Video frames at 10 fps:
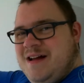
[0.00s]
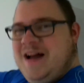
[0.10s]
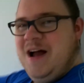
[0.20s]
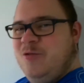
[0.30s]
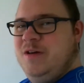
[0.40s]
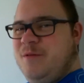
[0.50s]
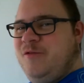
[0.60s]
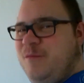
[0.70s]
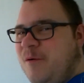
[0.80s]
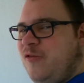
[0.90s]
Hallo liebe
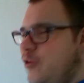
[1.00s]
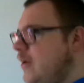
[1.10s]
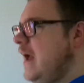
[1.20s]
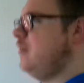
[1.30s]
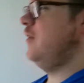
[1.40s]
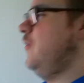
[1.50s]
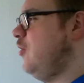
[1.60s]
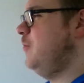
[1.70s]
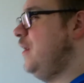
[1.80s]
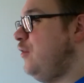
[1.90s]
Fußballfreunde und herzlich
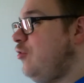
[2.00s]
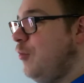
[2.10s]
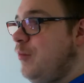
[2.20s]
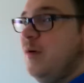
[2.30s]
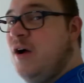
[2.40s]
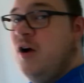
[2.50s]
willkommen hier zum